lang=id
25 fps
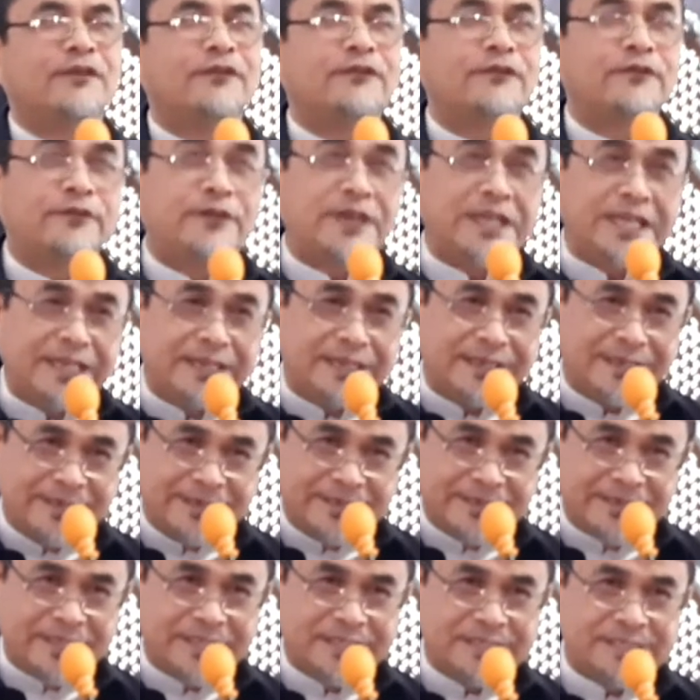
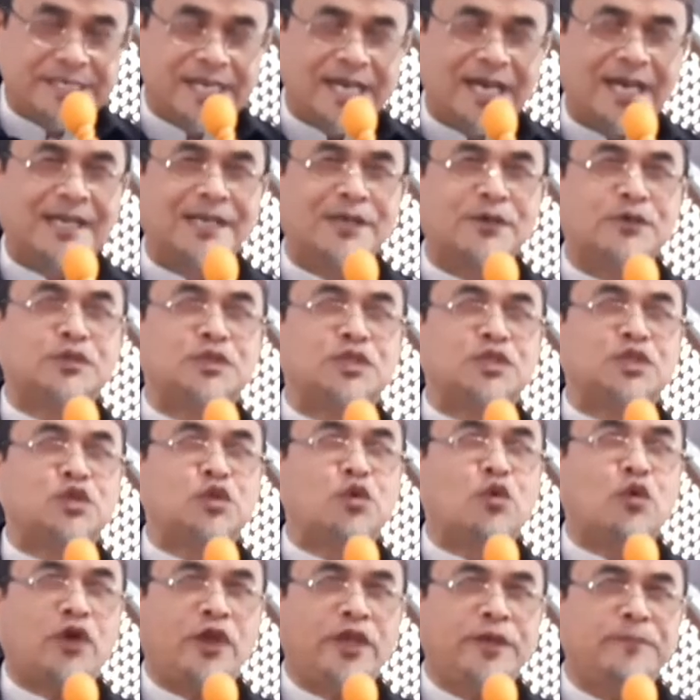Fihi rijalun
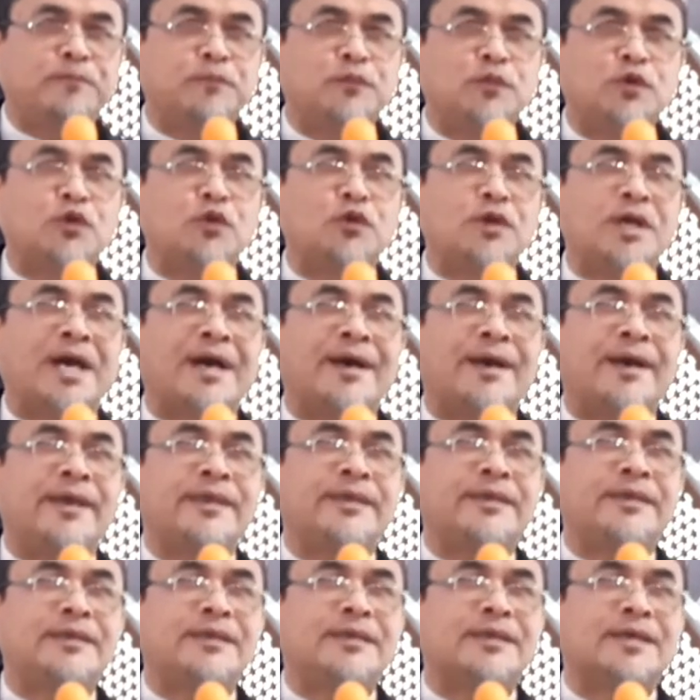yuhibbuna
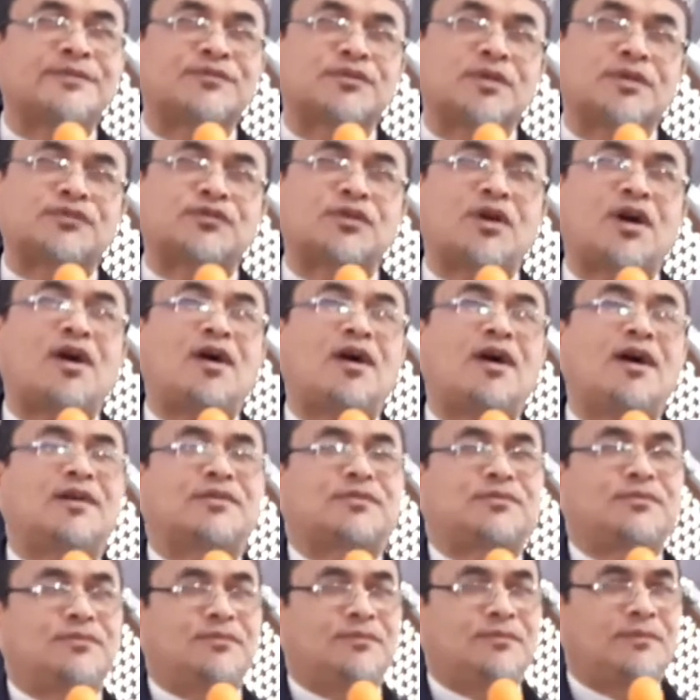
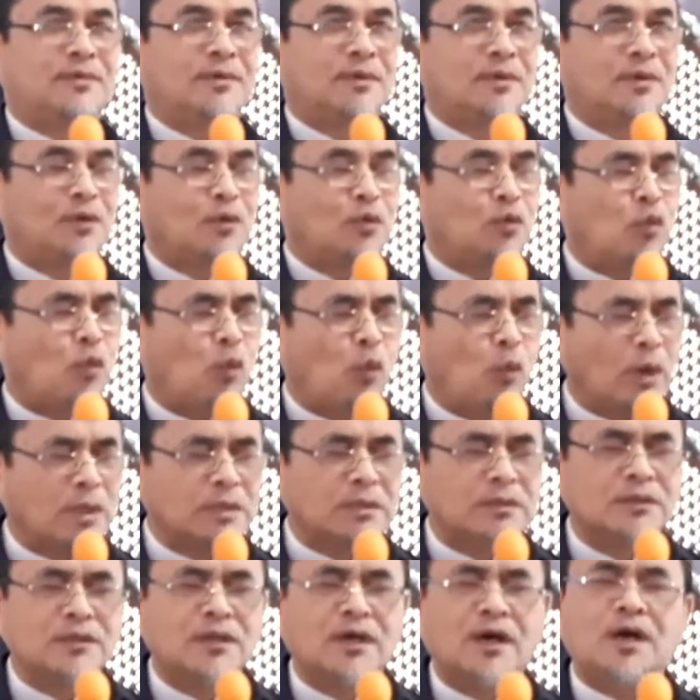yatataharu.
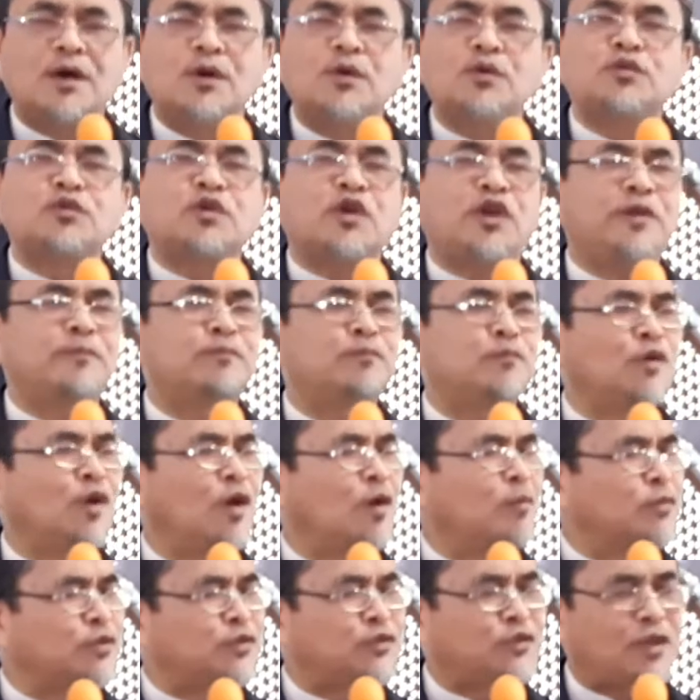Wallahu
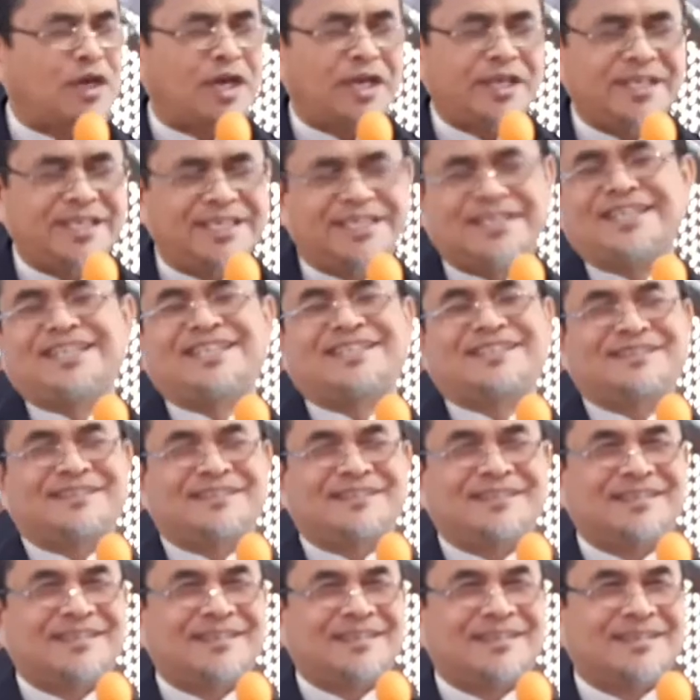yuhibbul mutahhirin.
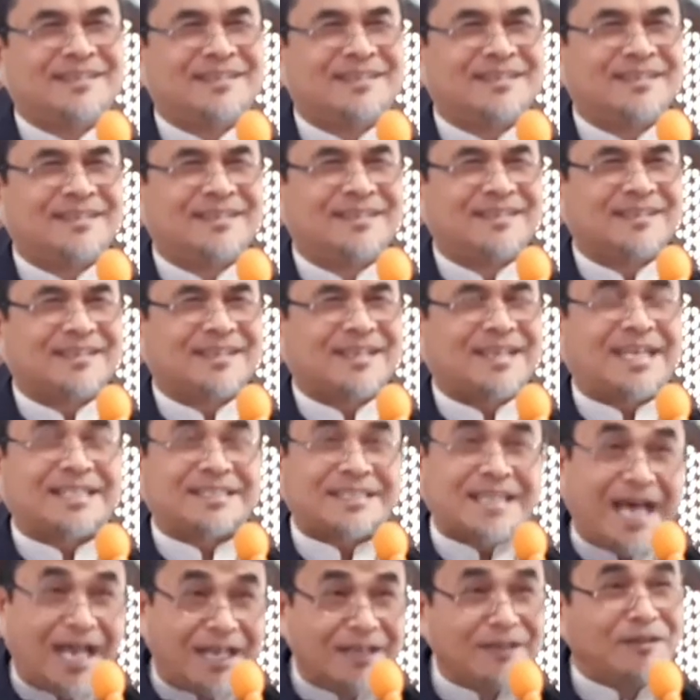
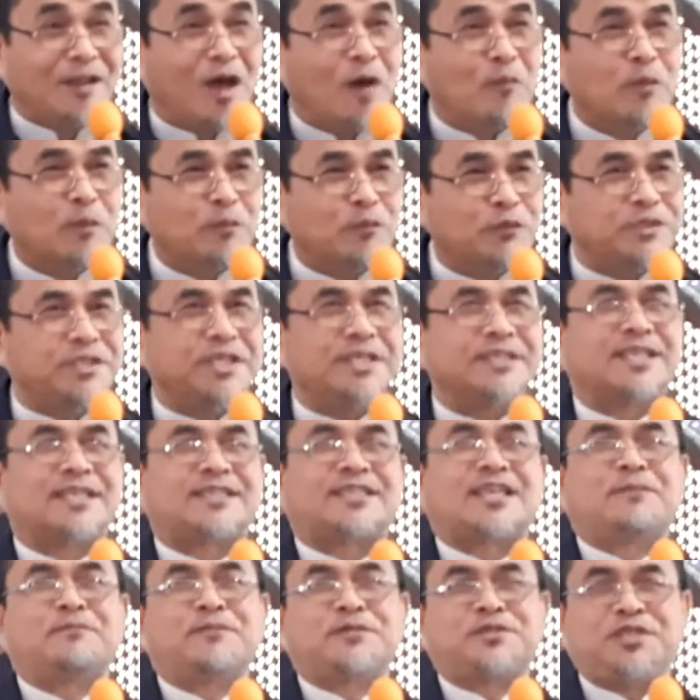Kata Allah memuji
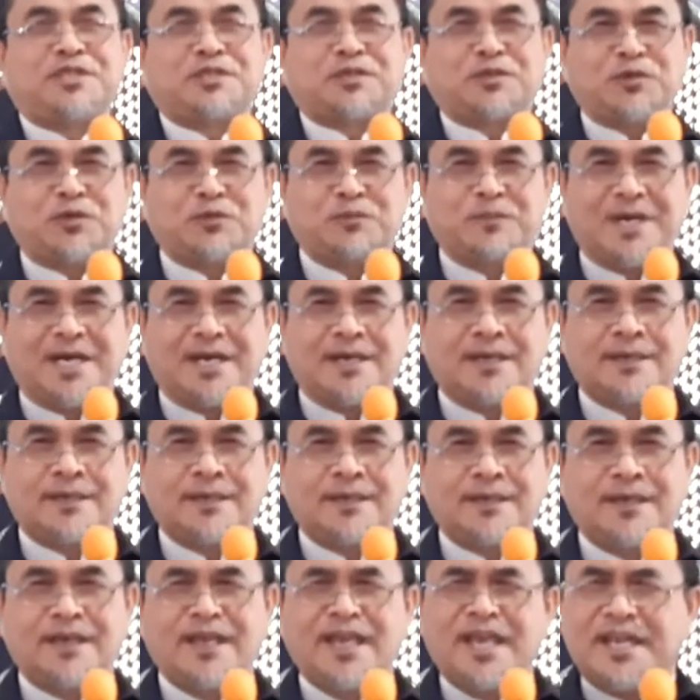tentang Masjid Kubah.
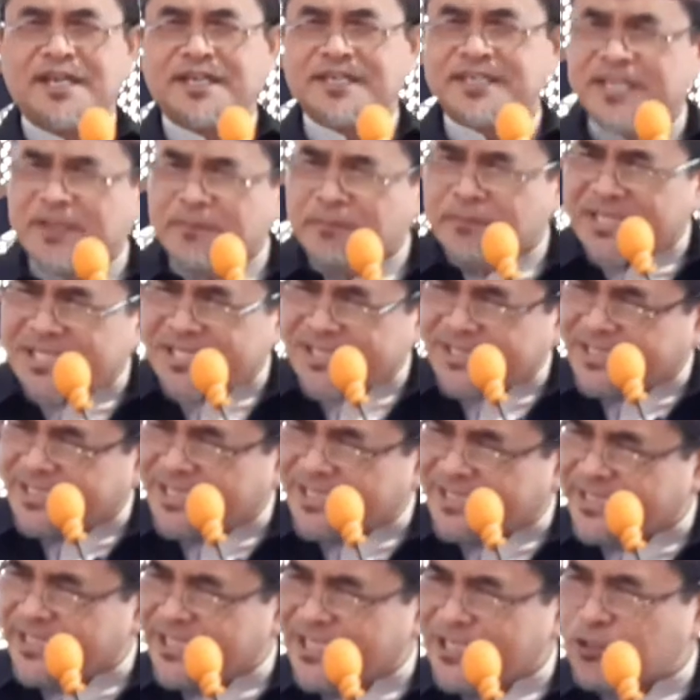Di
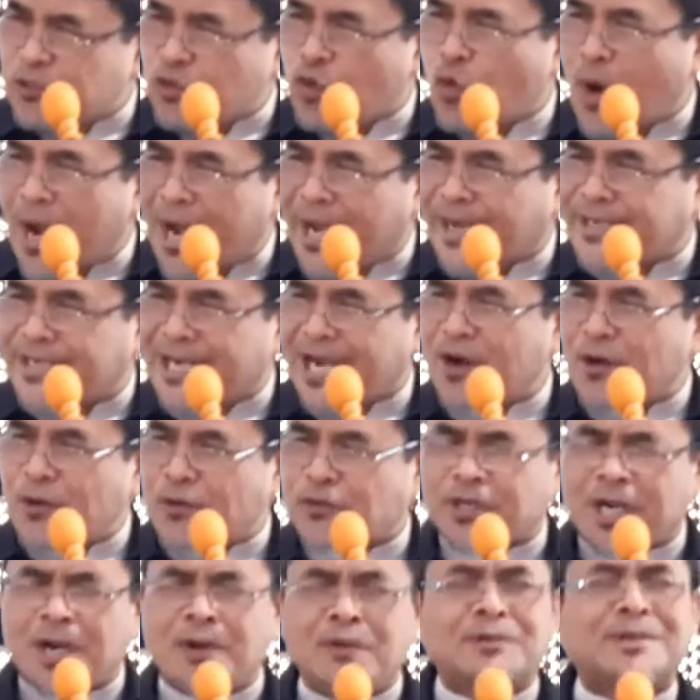masjid itu ada
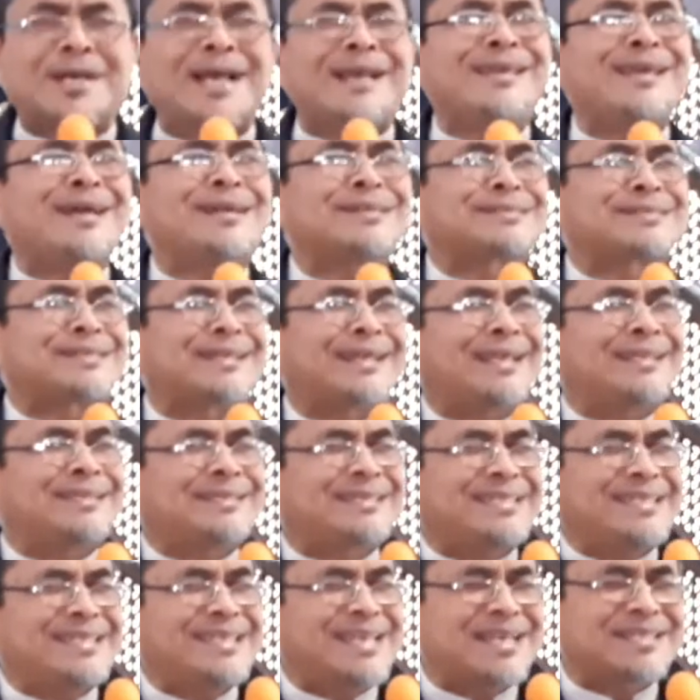orang-orang yang
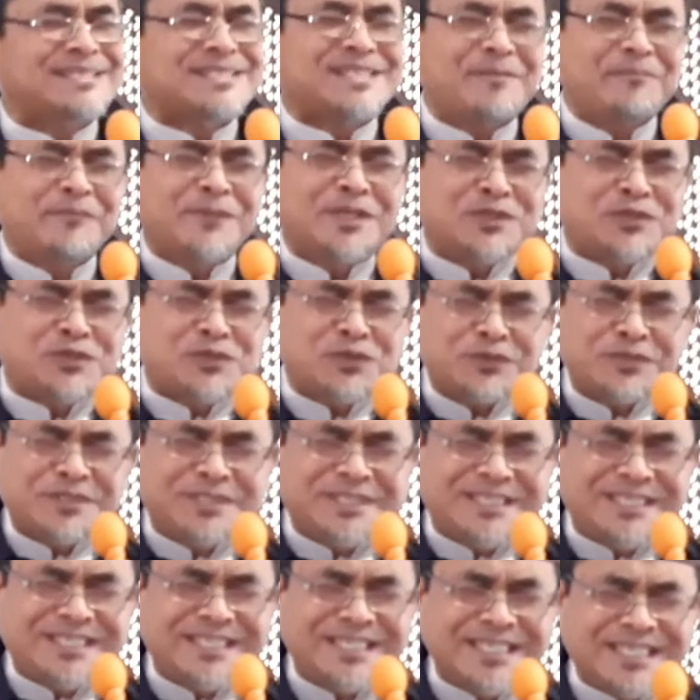senantiasa
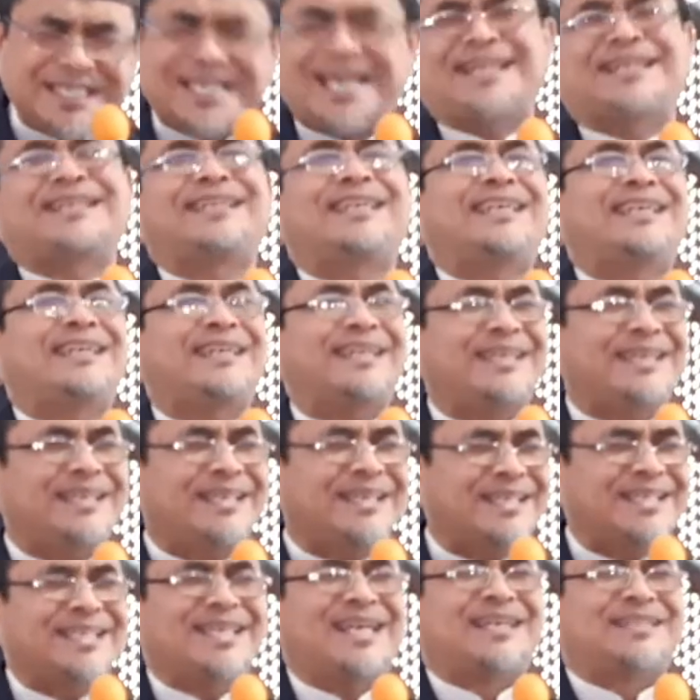mensucikan
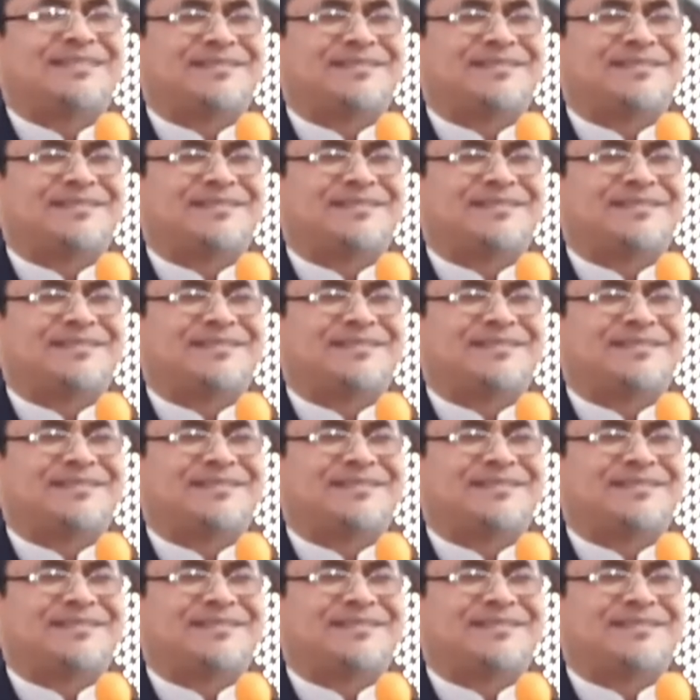dirinya.